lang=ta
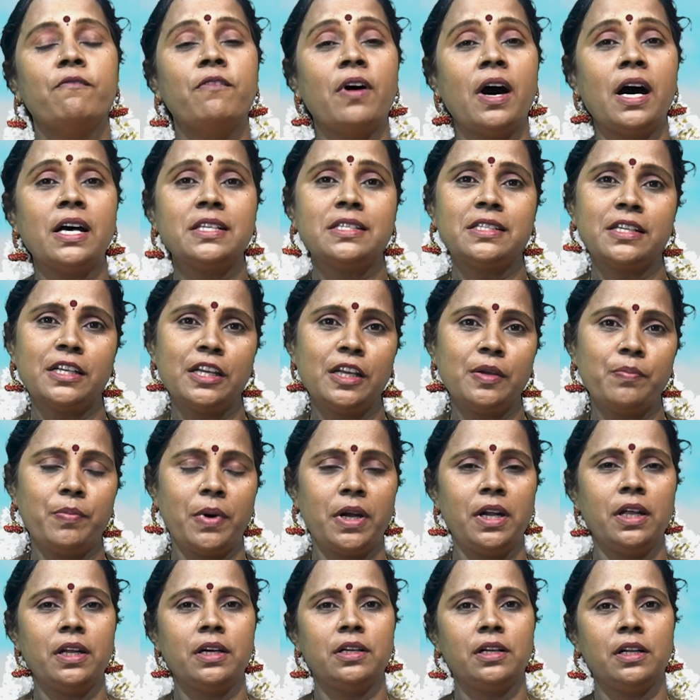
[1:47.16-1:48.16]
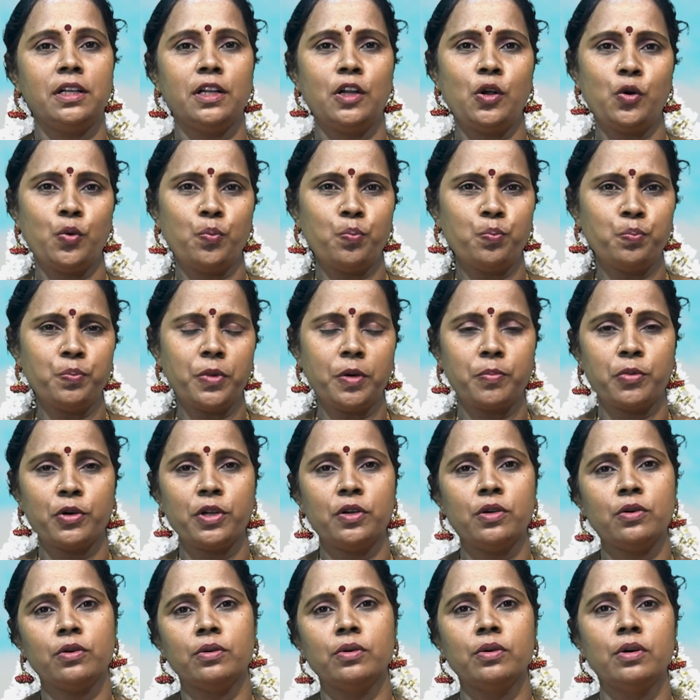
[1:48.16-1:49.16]
வாசனை மலர்கள் தான் ரொம்ப
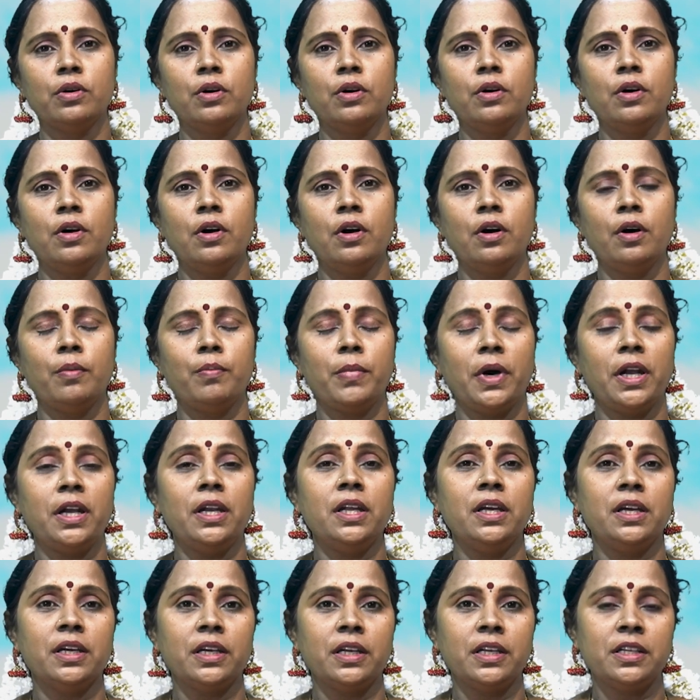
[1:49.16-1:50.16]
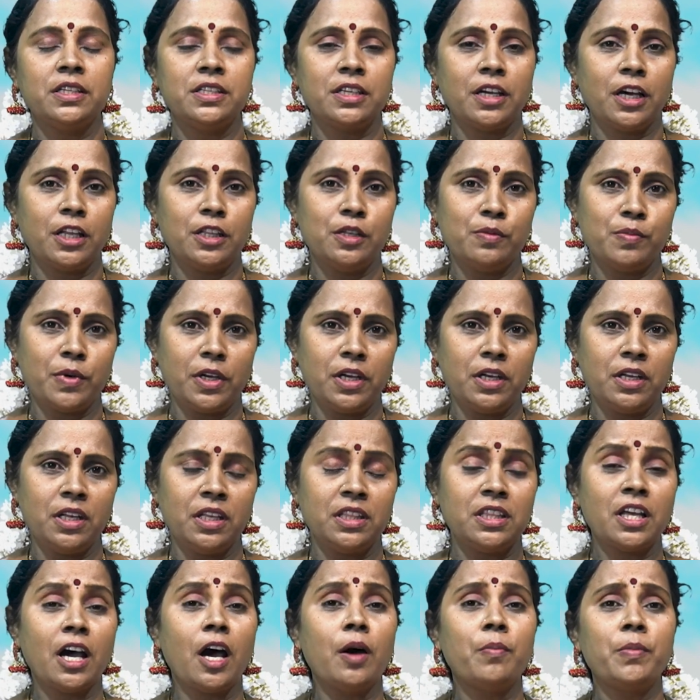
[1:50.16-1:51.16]
பிடிக்கும் மல்லிகை ஜாதி மல்லி
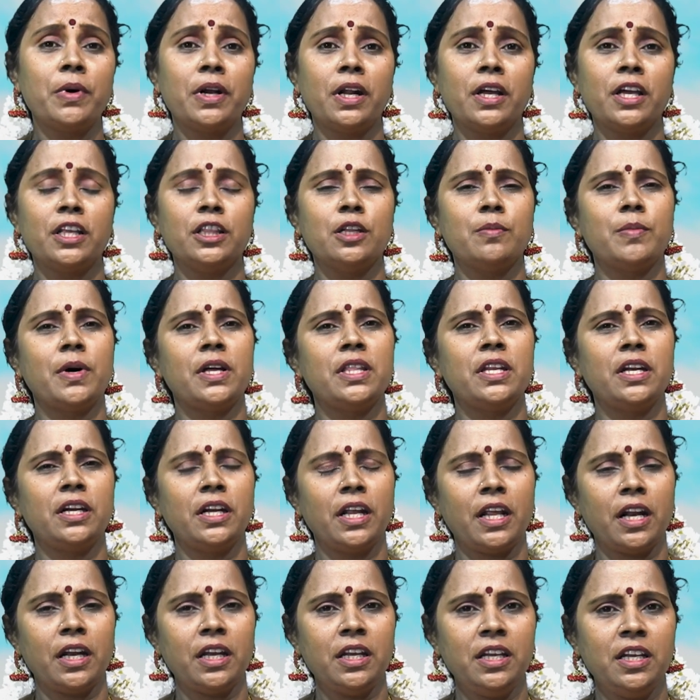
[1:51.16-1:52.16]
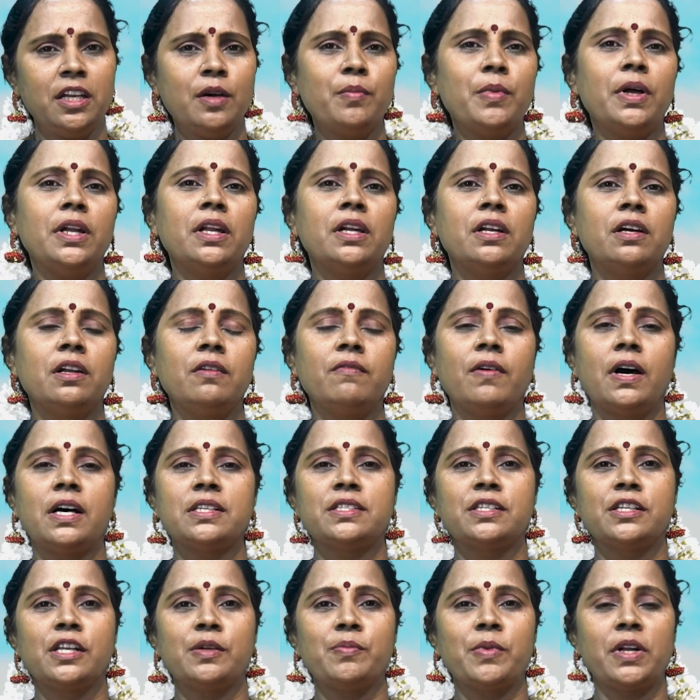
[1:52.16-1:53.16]
தாமரை இந்த மாதிரி நிறைய மலர்கள்
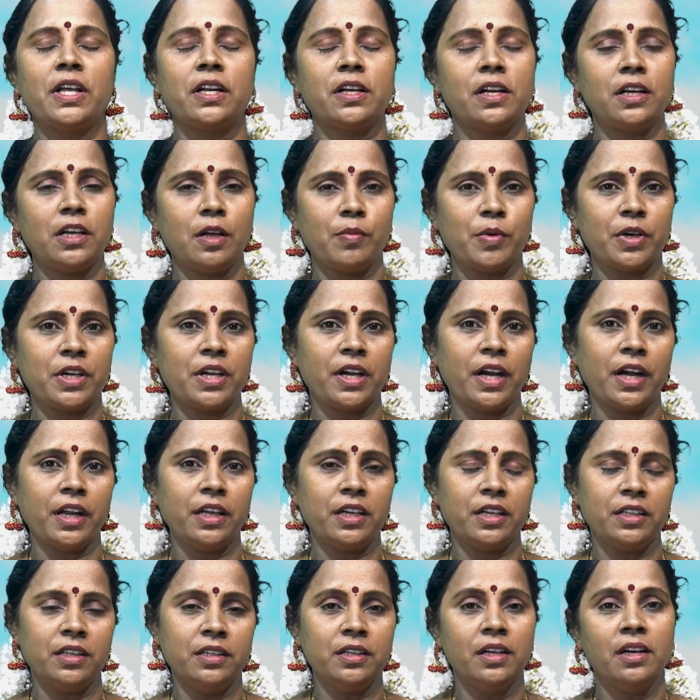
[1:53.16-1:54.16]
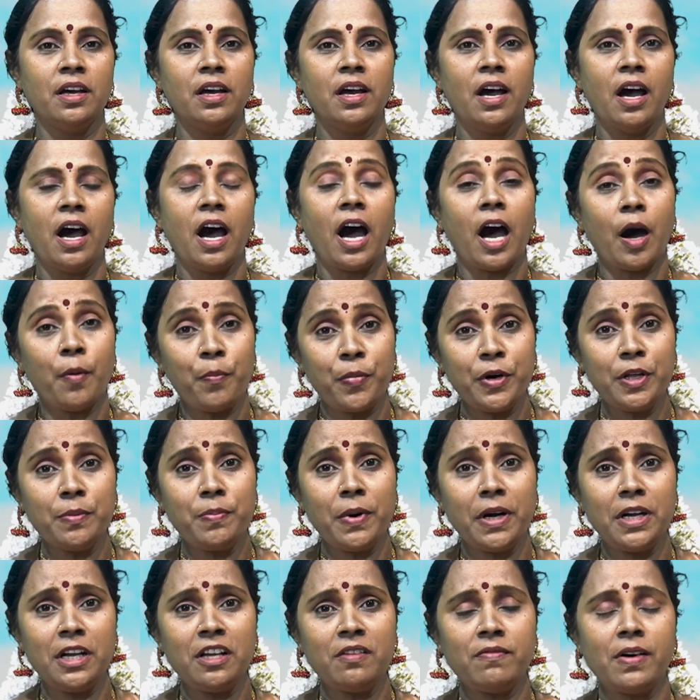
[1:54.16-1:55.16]
வாசனை மலர்கள் நமக்கு கிடைக்குது
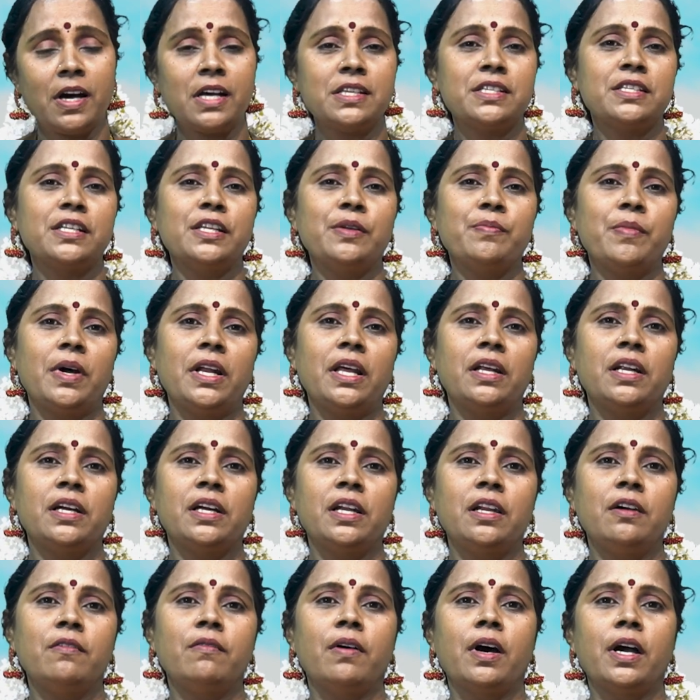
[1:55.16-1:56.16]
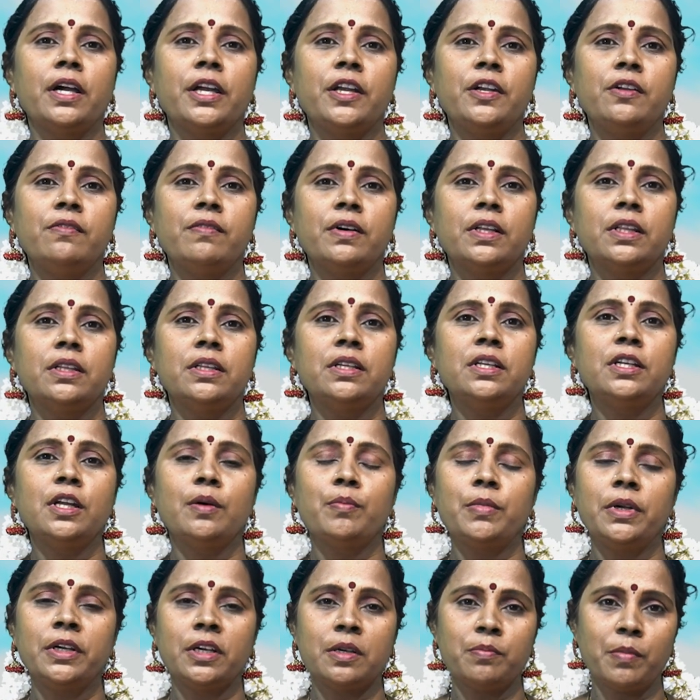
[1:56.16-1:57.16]
அப்படிப்பட்ட வாசனை மலர்களை வாங்கிட்டு வந்து
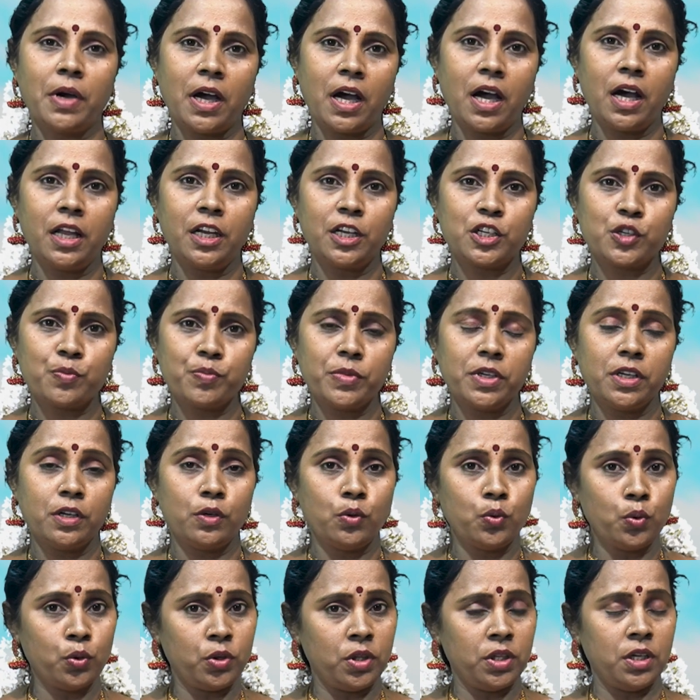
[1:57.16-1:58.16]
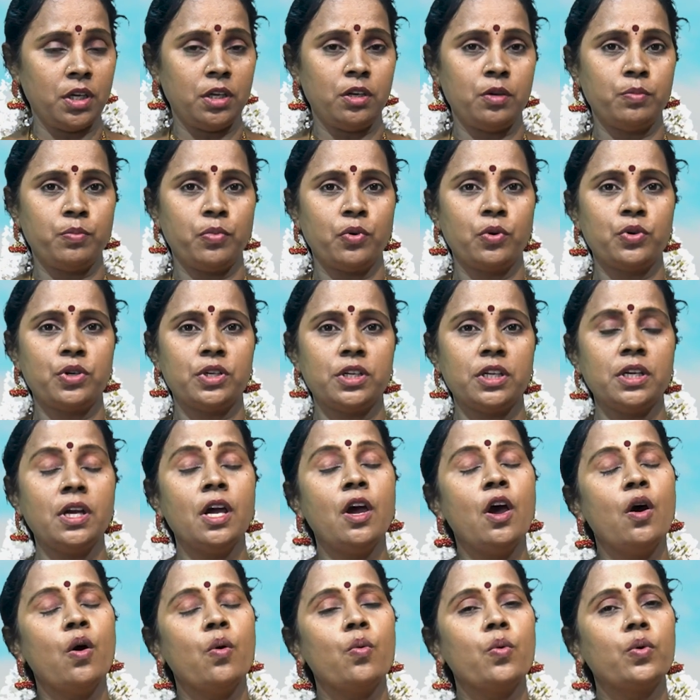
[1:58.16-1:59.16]
நம்மளுக்கு மகாலட்சுமியை நூற்றி எட்டு போற்றி
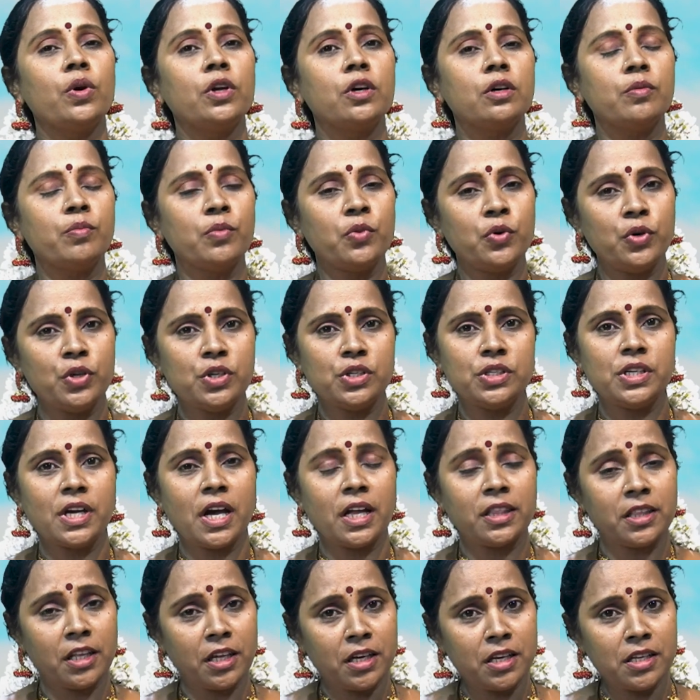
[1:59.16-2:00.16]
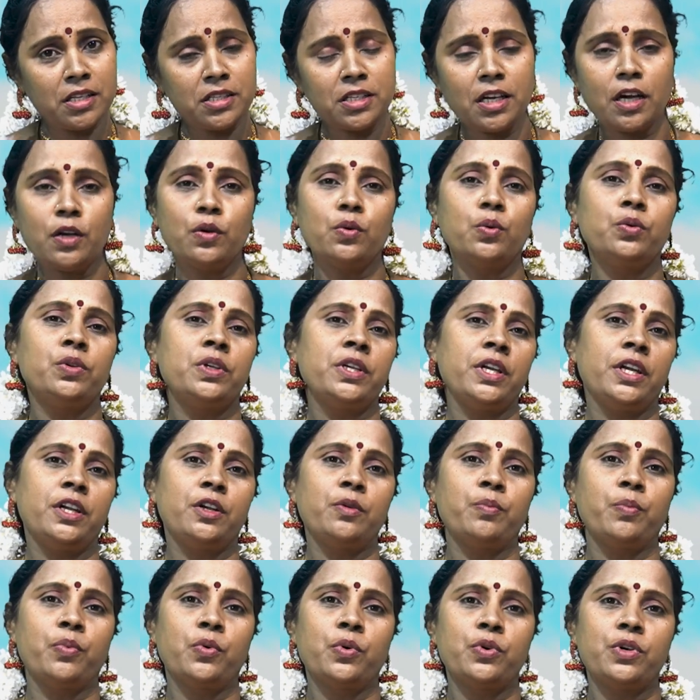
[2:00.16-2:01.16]
உங்களுக்கு முடிஞ்சால் தெரிஞ்சால் நூற்றி
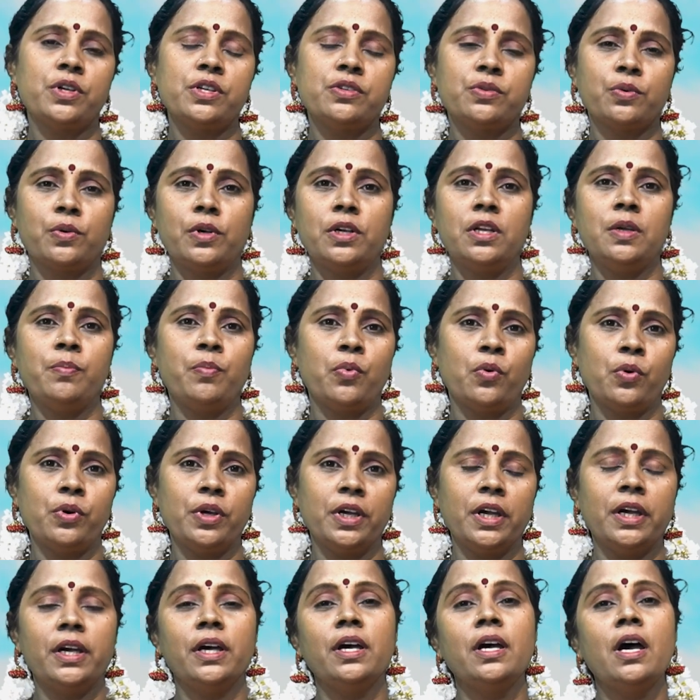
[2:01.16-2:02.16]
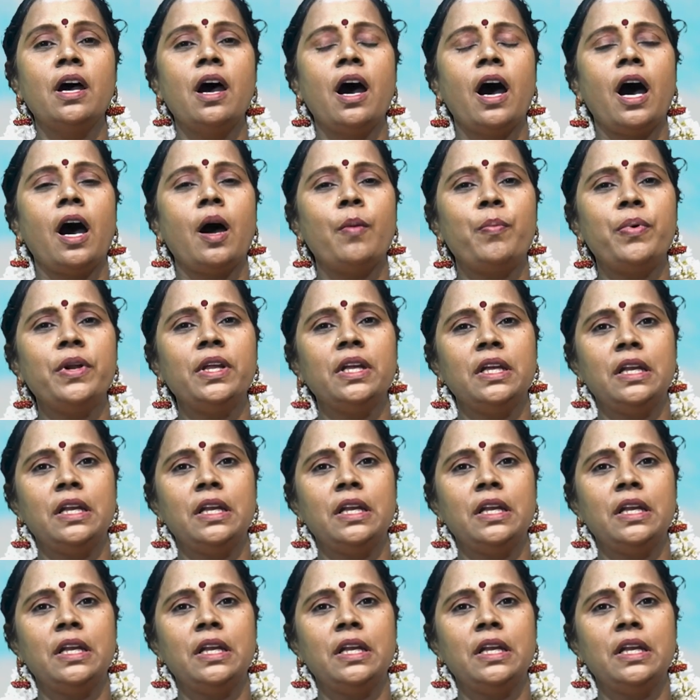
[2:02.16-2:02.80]
எட்டு போற்றி சொல்லி போடுங்க அப்படி